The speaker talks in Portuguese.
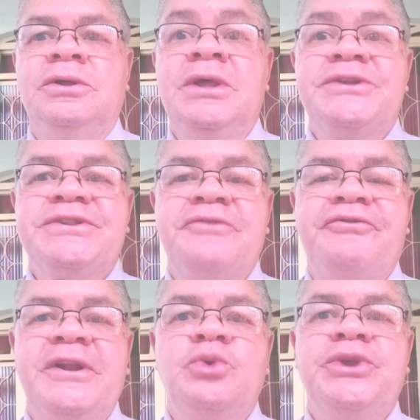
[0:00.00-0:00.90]
E ele está
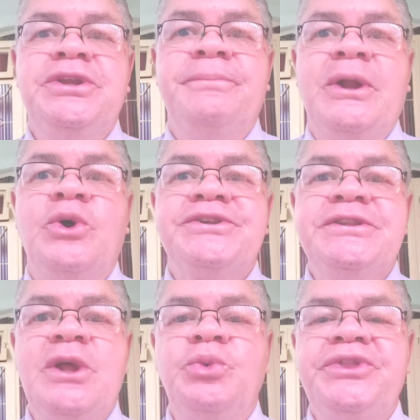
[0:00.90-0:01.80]
falando que para nós
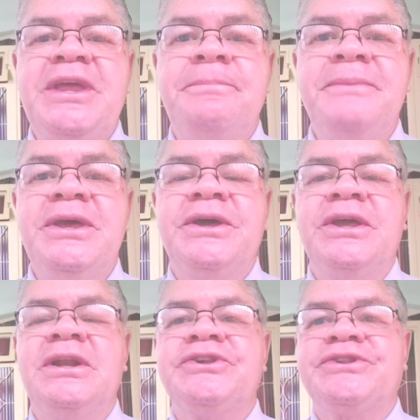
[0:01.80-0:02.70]
não temer
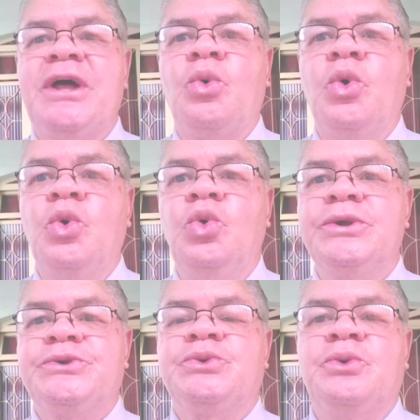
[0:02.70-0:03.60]
que ele está
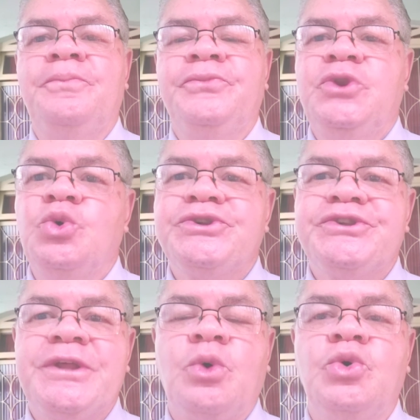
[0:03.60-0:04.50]
conosco. Deus
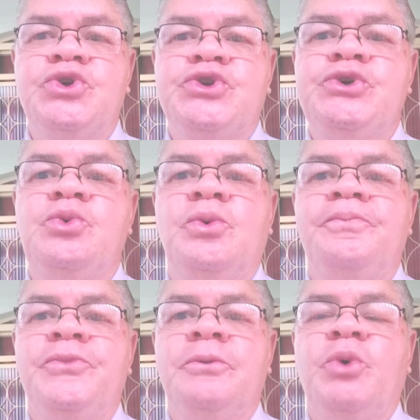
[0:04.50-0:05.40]
está contigo,
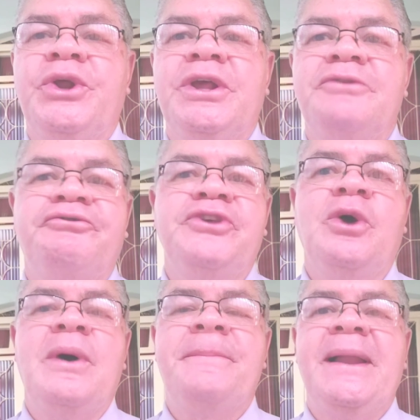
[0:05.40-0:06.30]
porque ele é
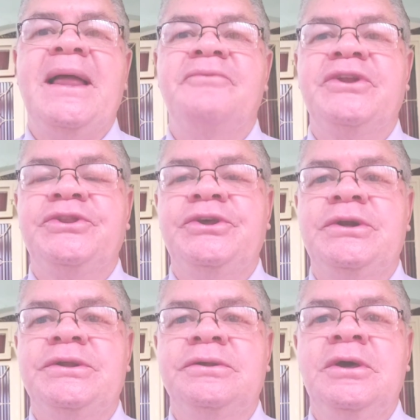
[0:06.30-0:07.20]
fiel à palavra
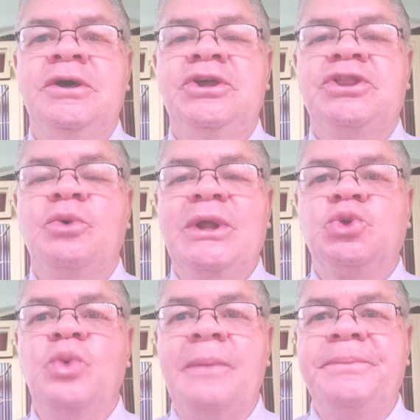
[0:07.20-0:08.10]
dele. Então a
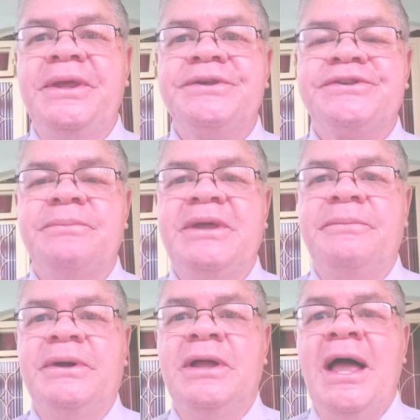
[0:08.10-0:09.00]
tua bênção, minha
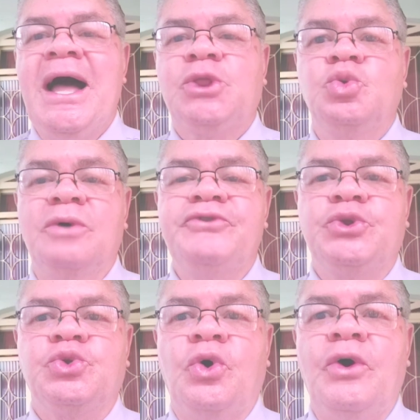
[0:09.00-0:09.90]
irmã, a tua
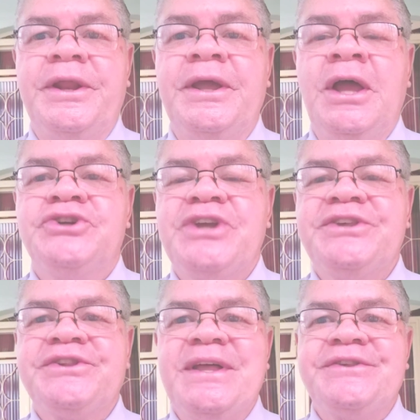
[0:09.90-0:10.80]
vitória já
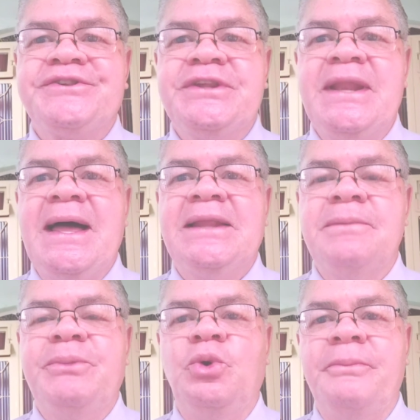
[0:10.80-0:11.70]
está
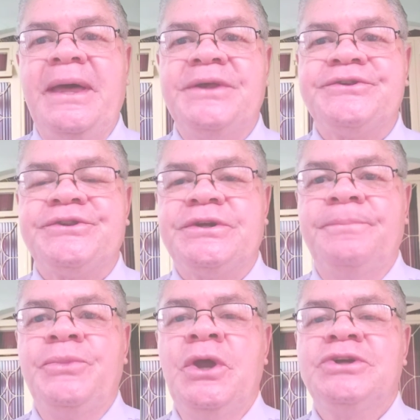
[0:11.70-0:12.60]
assinada pelo
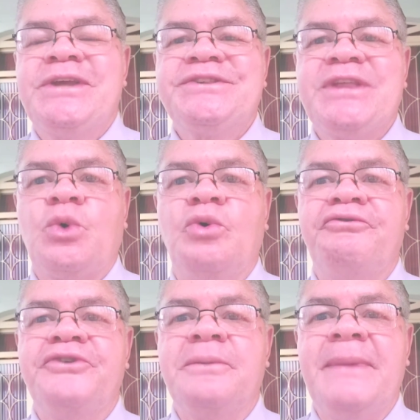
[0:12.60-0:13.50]
mestre, já está
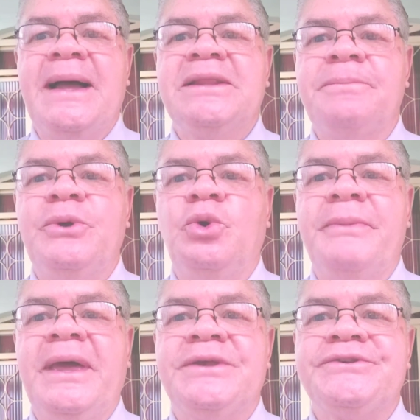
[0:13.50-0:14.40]
confirmada pelo
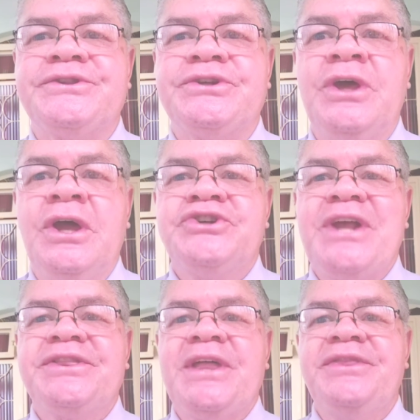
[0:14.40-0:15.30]
mestre,
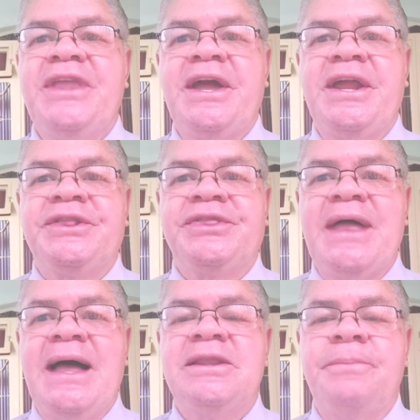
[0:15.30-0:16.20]
já está
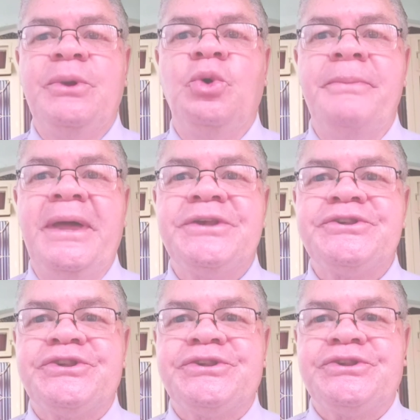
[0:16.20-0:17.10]
decretada pelo
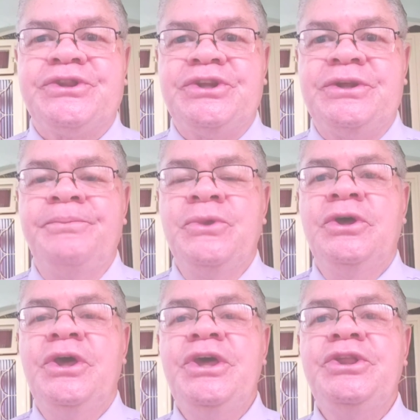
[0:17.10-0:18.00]
mestre.
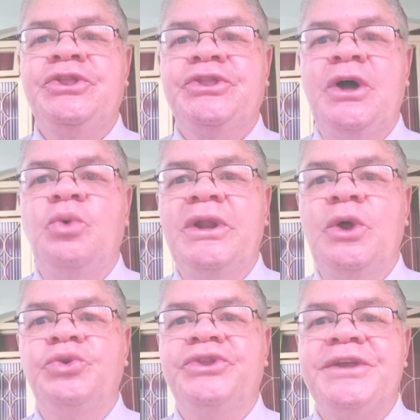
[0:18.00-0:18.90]
Então
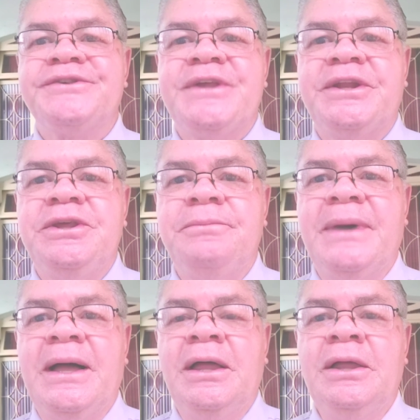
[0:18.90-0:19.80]
não
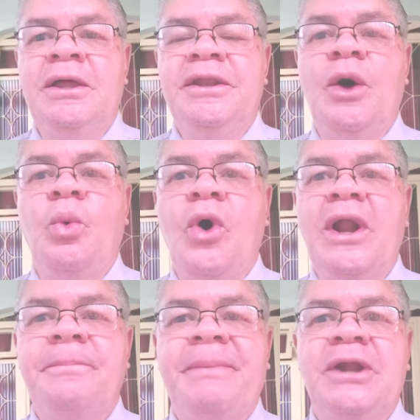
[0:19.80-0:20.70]
desanima. Não
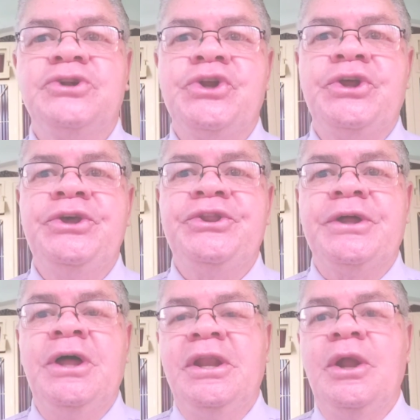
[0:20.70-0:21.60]
olha para a
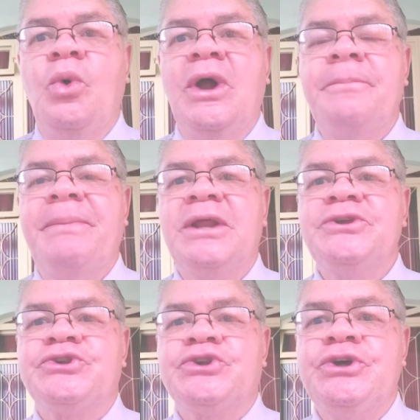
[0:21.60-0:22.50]
direita, não olha para a
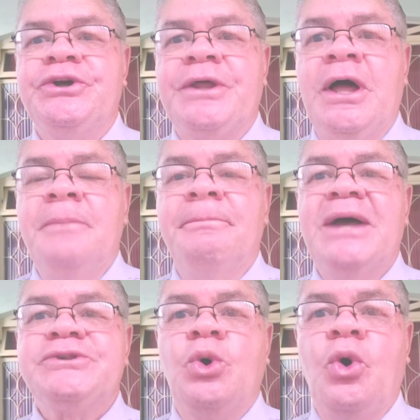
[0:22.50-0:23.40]
esquerda,
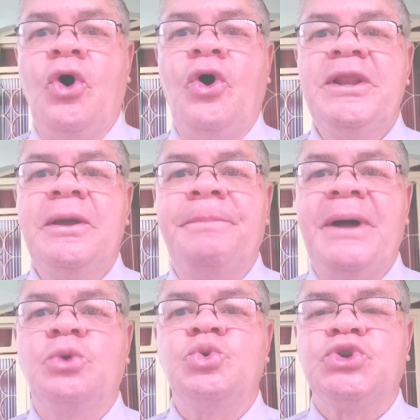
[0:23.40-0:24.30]
mas olha
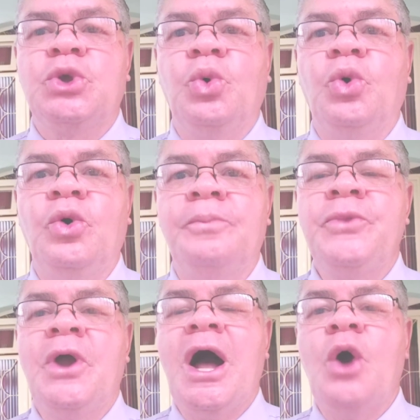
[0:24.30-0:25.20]
para o Senhor,
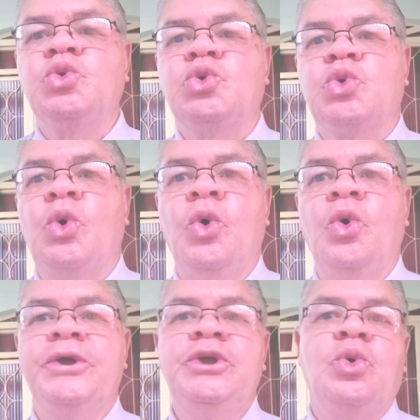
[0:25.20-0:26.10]

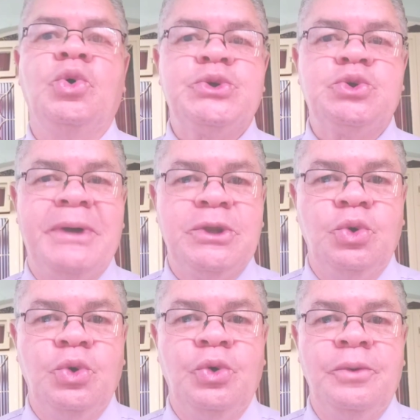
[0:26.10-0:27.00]
autor e
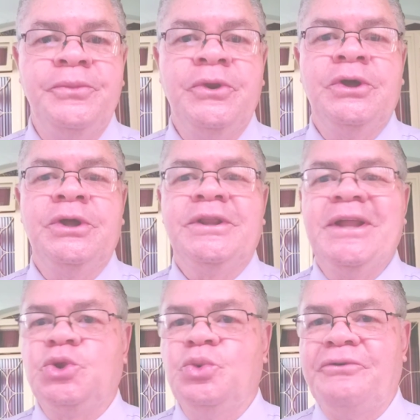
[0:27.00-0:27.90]
consumador
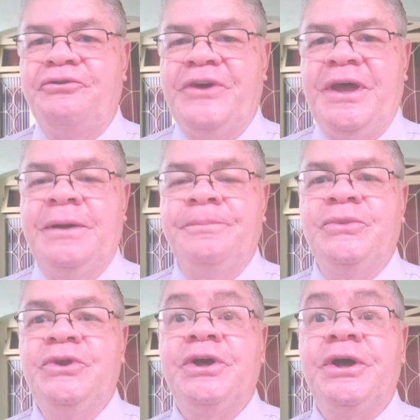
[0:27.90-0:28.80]
da tua
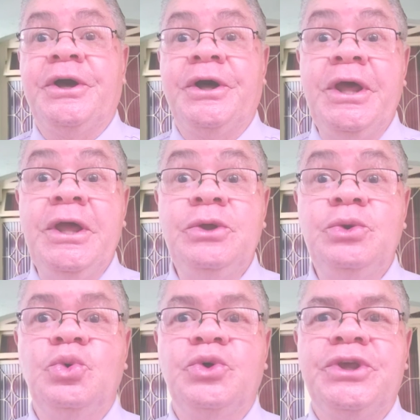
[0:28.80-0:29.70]
fé,
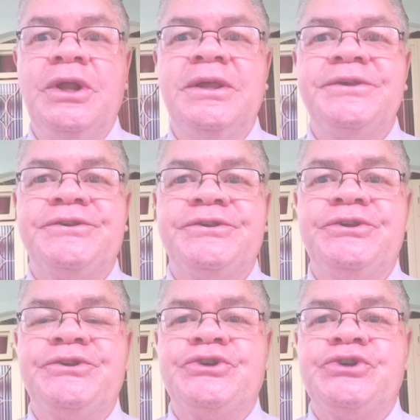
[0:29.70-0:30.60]
crendo que ele
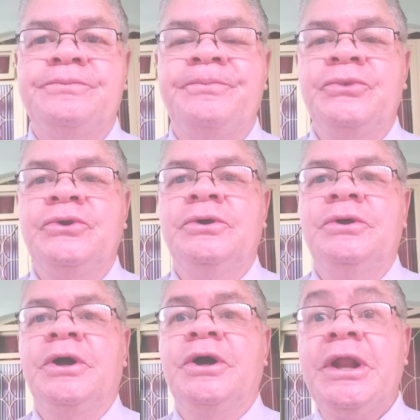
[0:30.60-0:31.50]
existe,
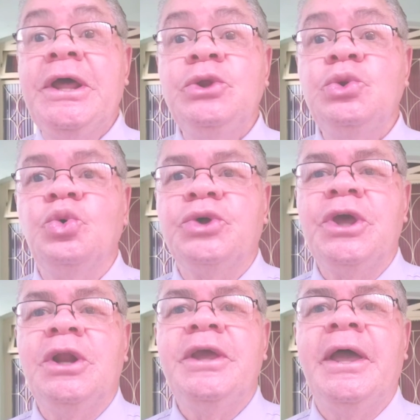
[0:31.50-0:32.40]
crendo
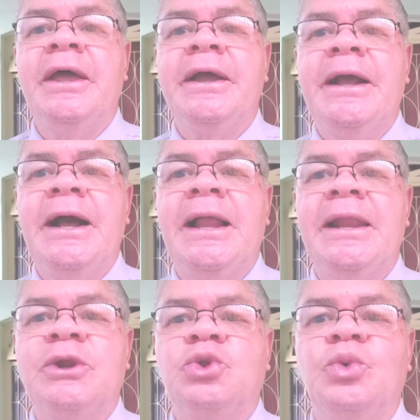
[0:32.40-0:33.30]
que ele é
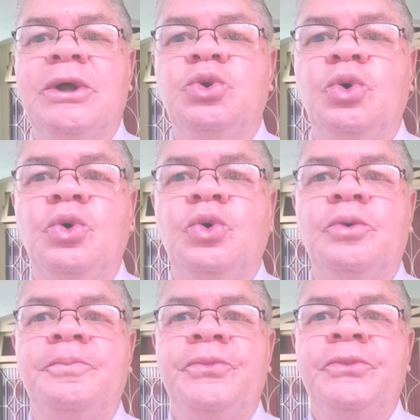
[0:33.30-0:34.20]

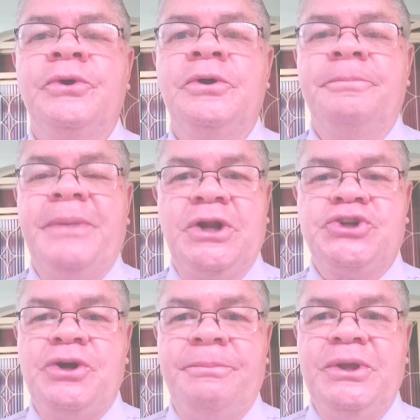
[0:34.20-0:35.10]
galardoador para te